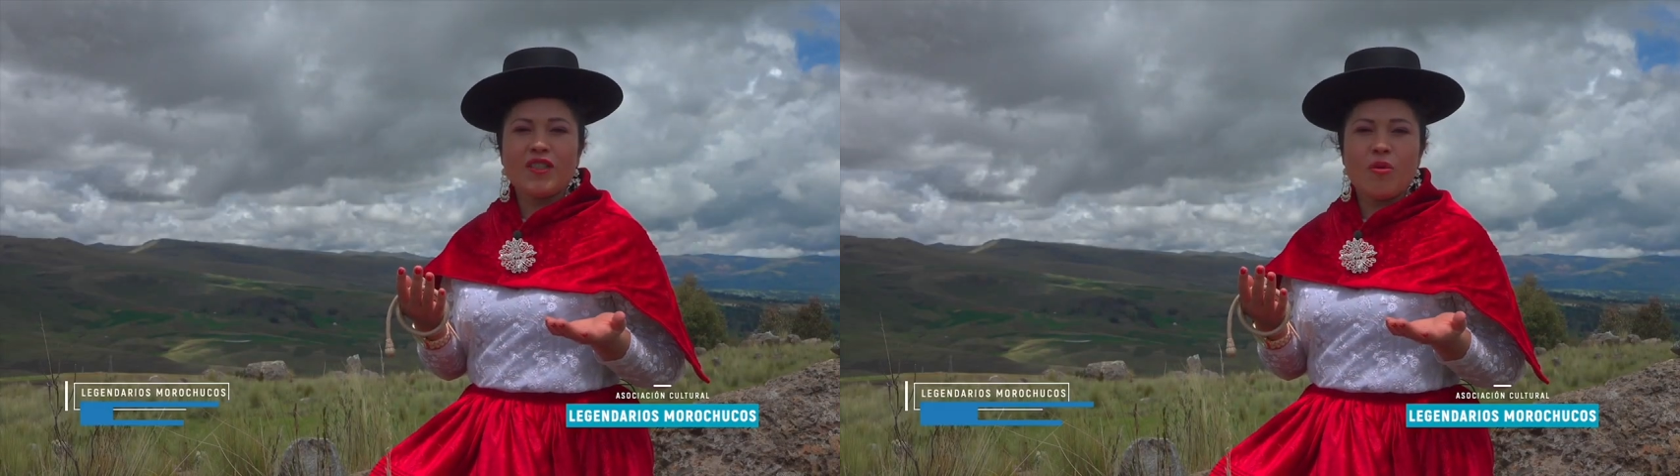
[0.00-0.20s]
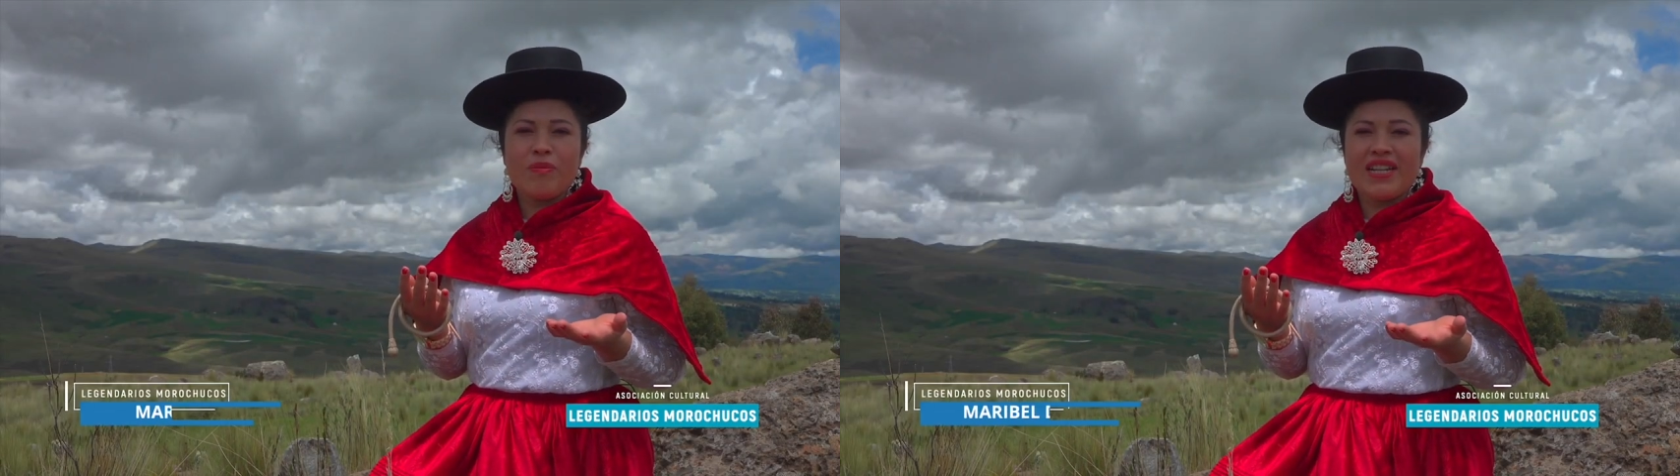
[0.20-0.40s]

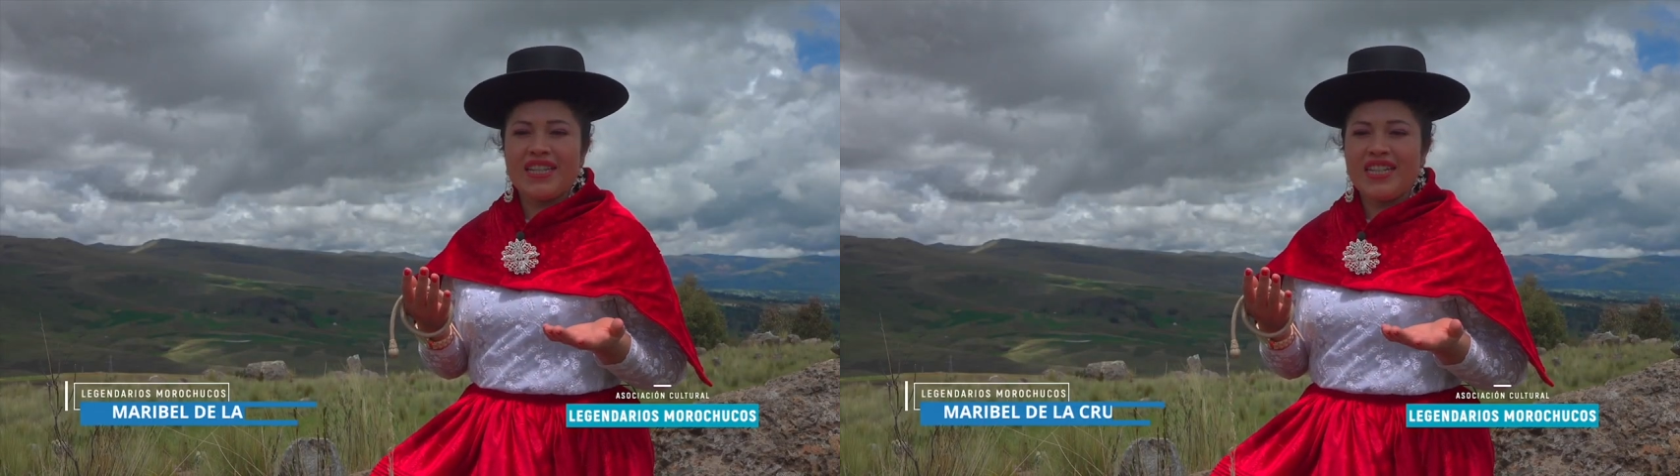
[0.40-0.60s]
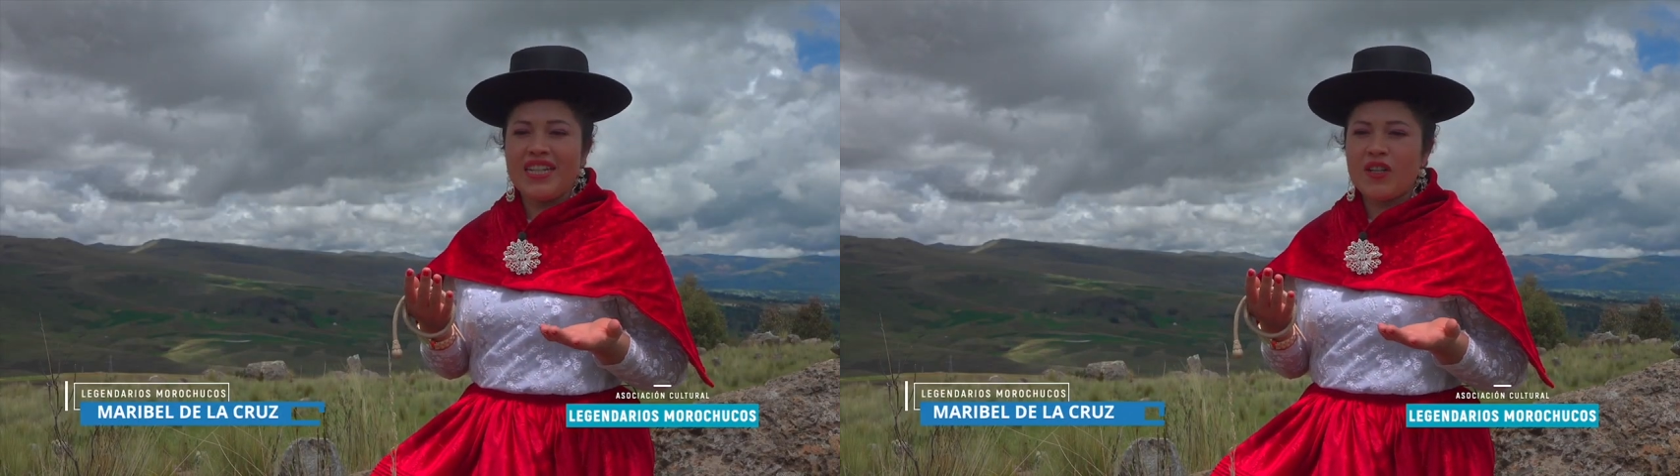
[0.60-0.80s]

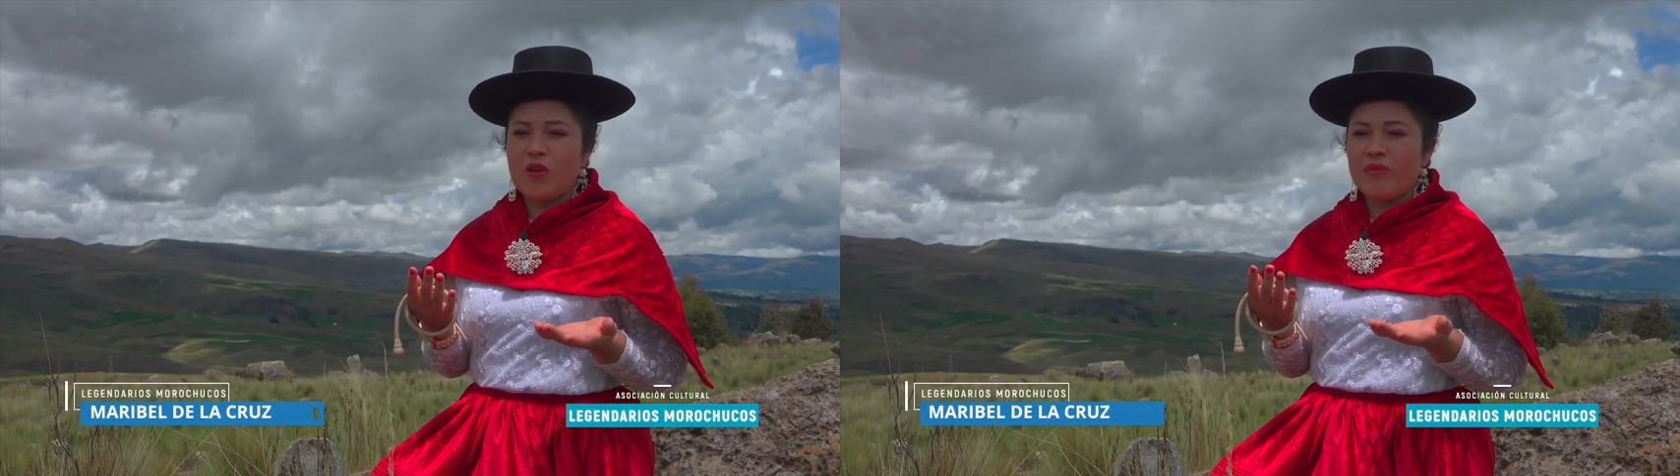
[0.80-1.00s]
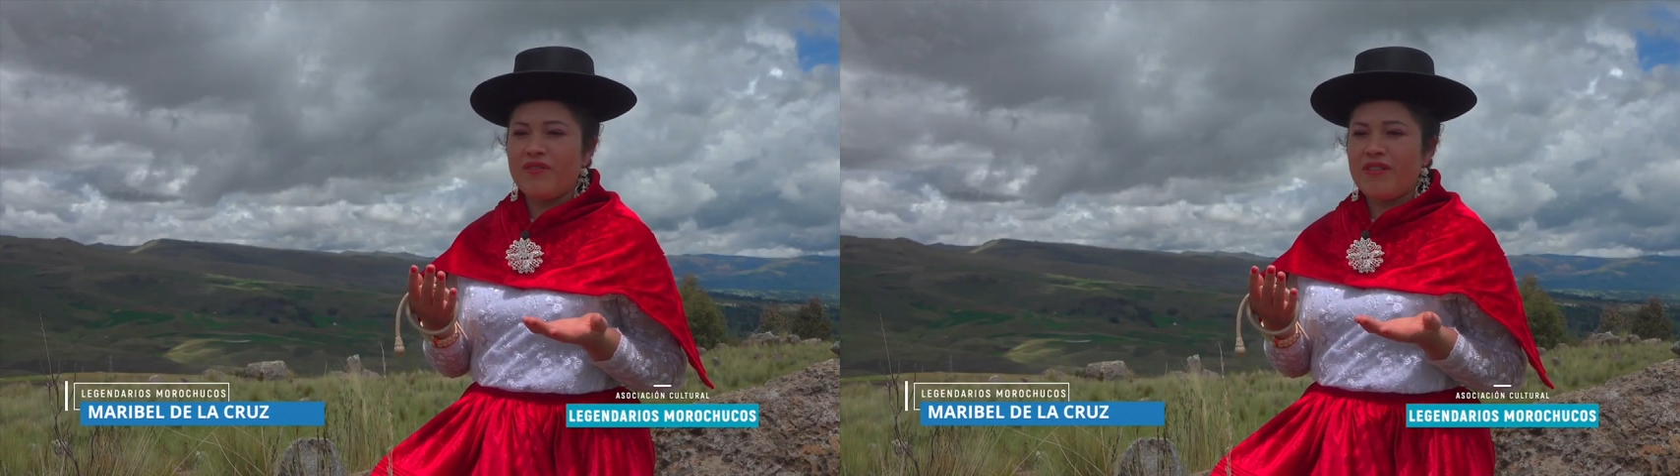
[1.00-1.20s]
compartir con mis